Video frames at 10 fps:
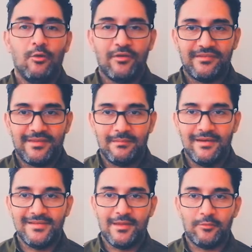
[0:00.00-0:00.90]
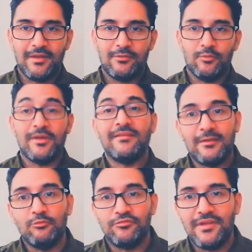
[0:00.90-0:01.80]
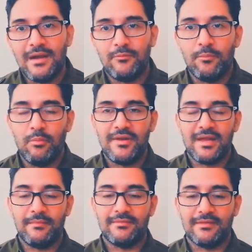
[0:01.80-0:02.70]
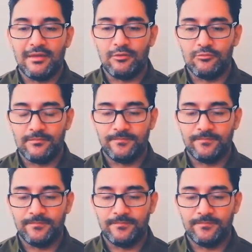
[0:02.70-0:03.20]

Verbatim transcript: lo que se estaba desarrollando y denunciamos públicamente